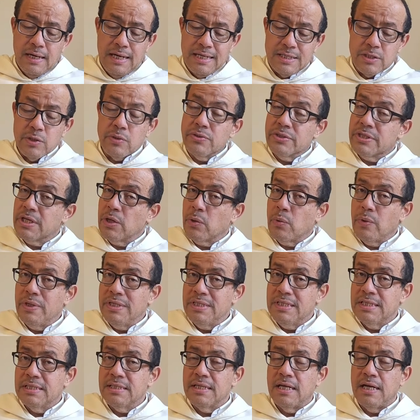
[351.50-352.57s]
las
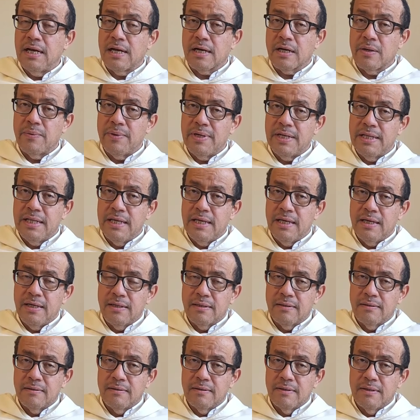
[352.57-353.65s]
consecuencias de la
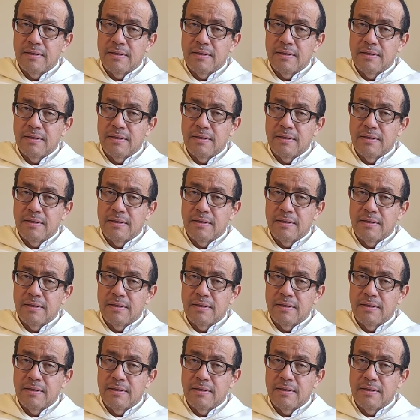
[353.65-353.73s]
rebeldía.